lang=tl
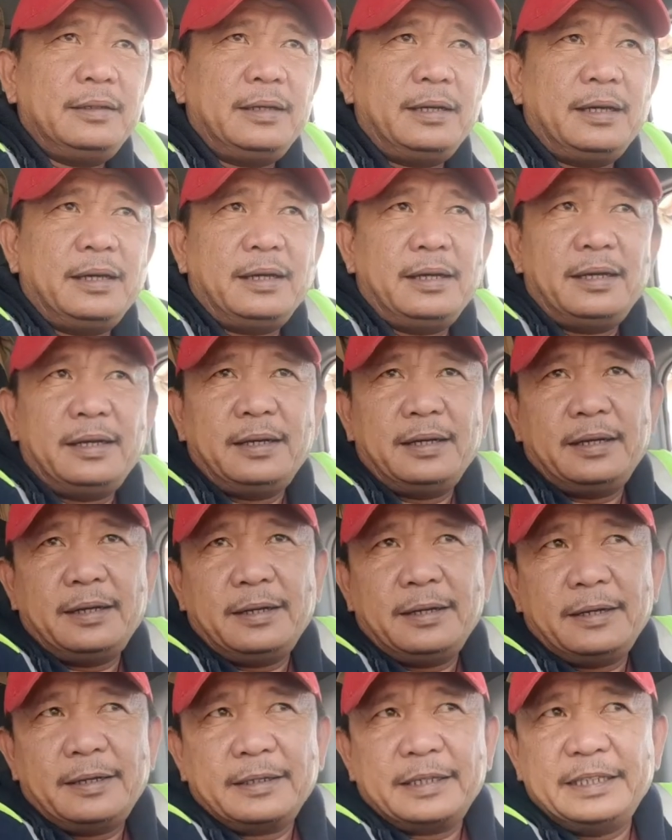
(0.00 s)

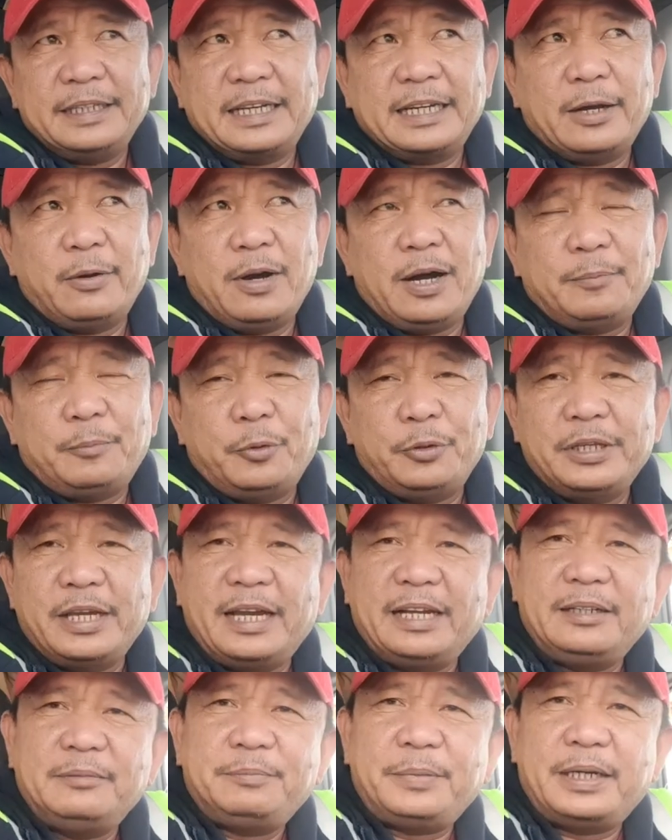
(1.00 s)
Uh, ginagawa po
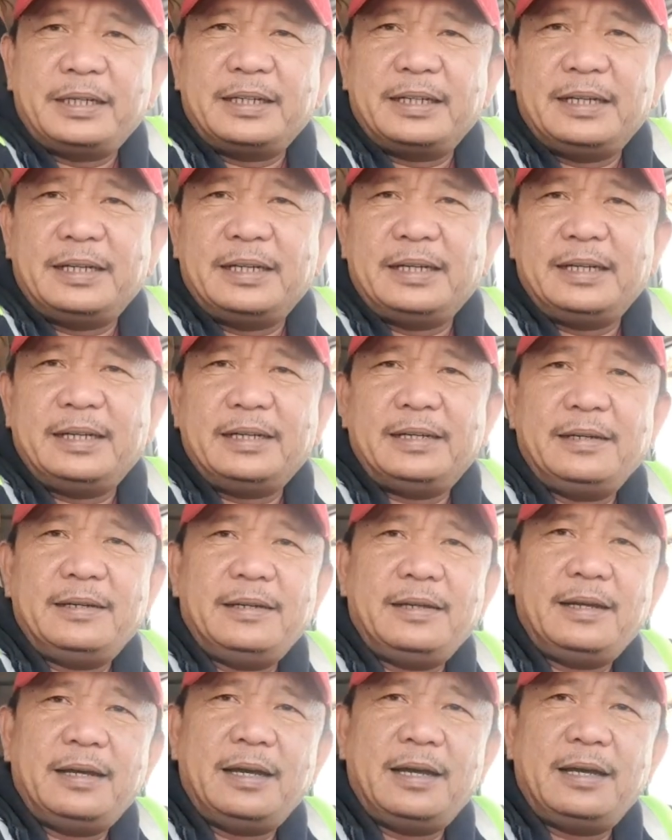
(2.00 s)
yan para
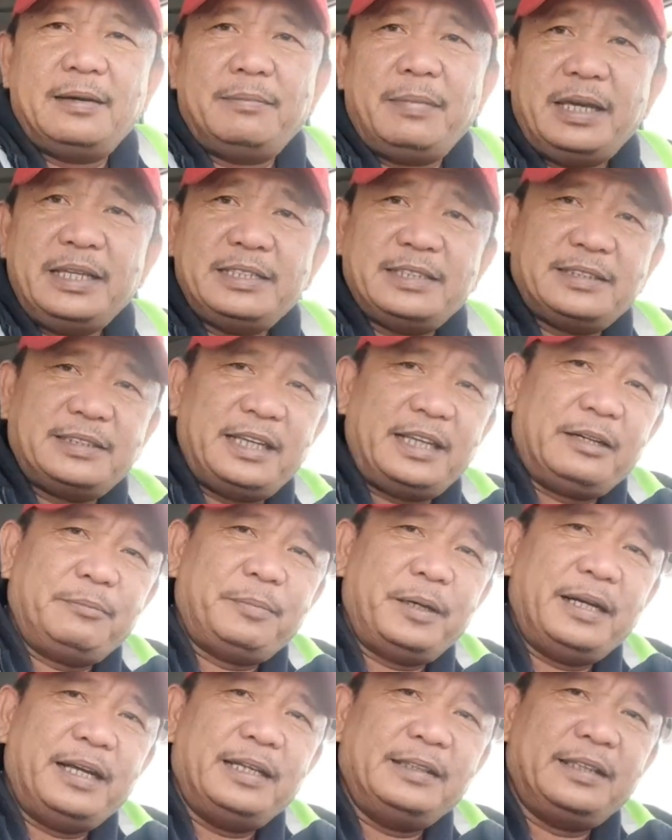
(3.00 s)
uh, ma-steer
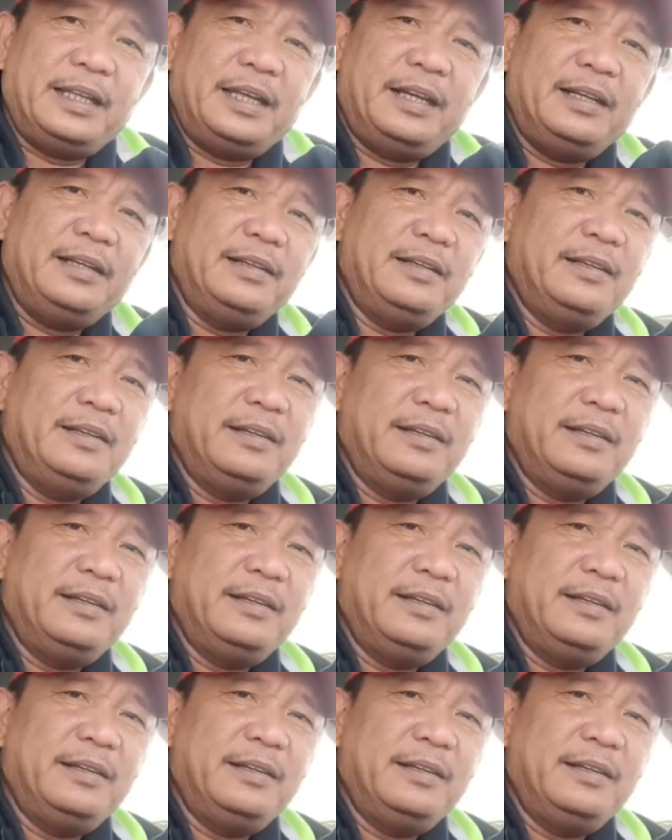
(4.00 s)
pa natin